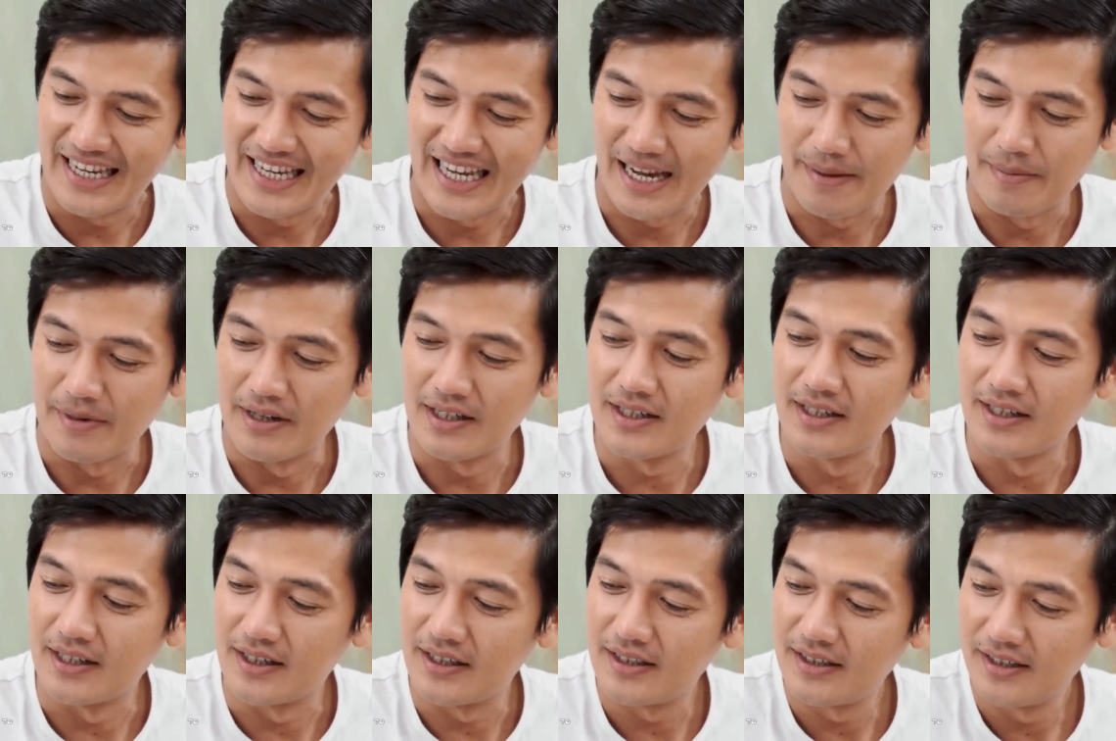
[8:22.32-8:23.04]
Vài bữa
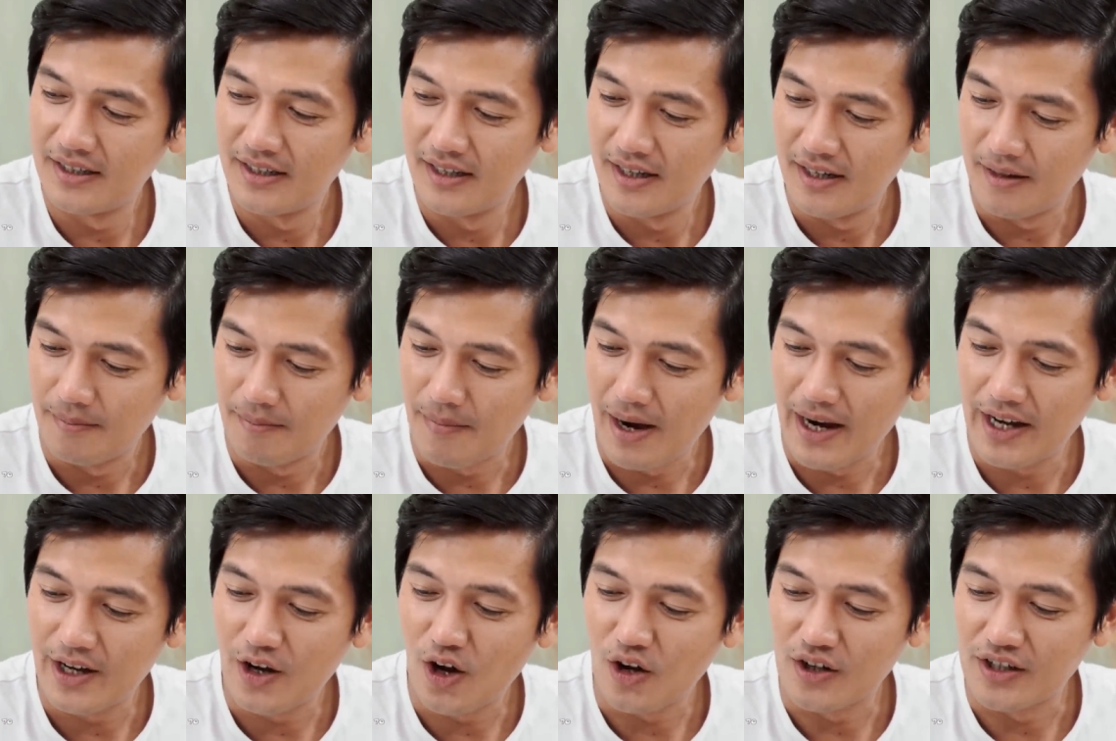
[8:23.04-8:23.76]
nữa,
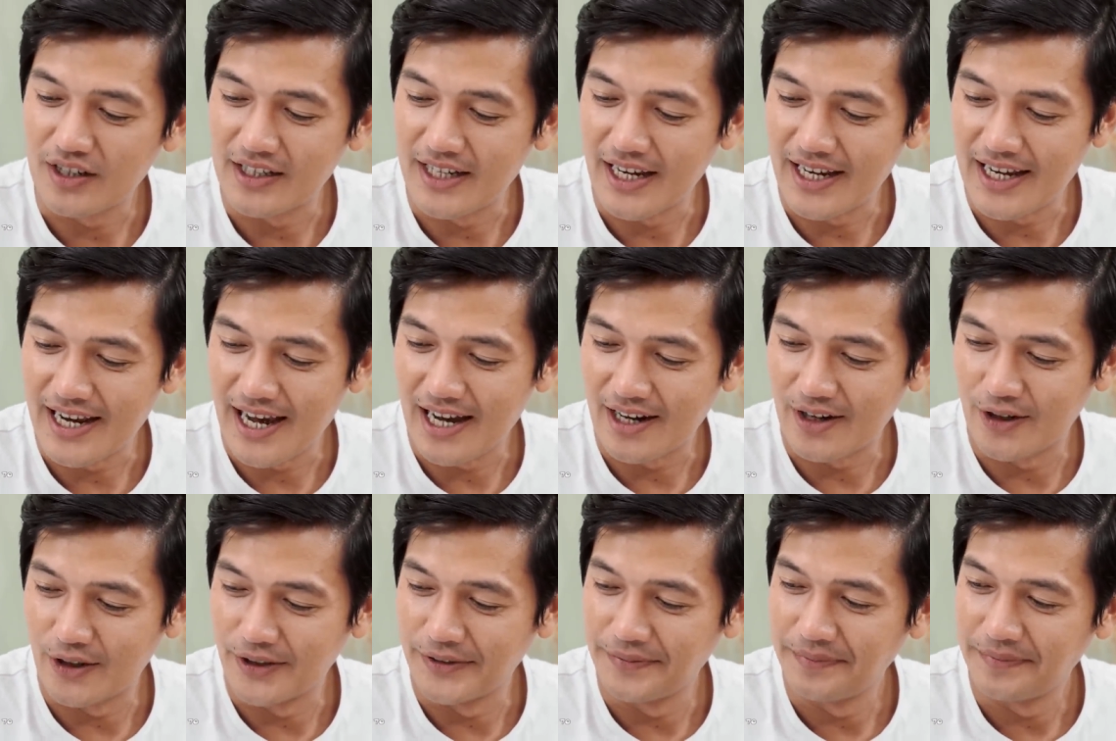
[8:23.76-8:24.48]
ba với con được về nhà
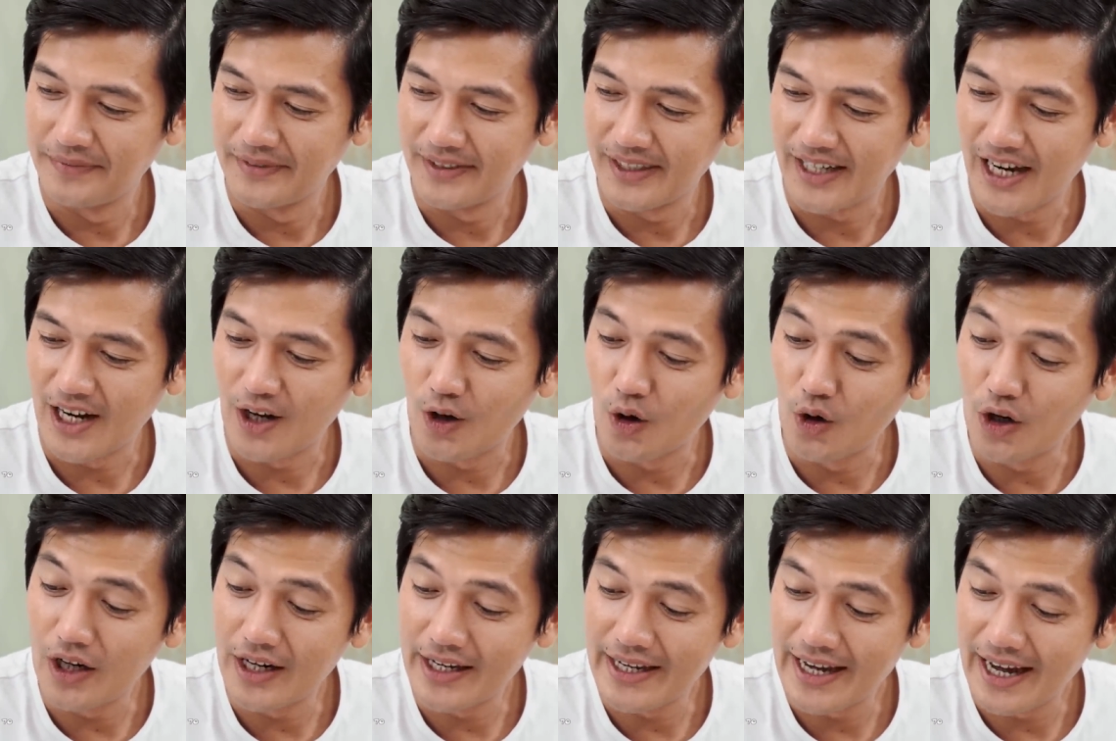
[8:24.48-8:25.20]
rồi Ken
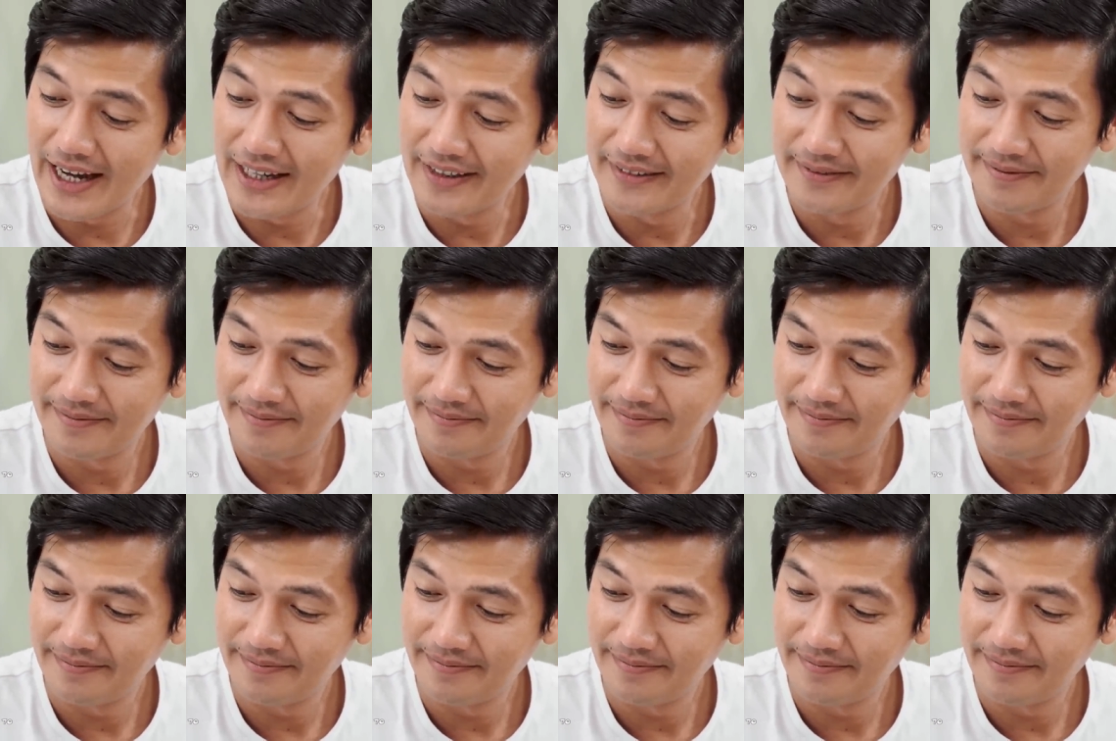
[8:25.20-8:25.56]
cố lên nha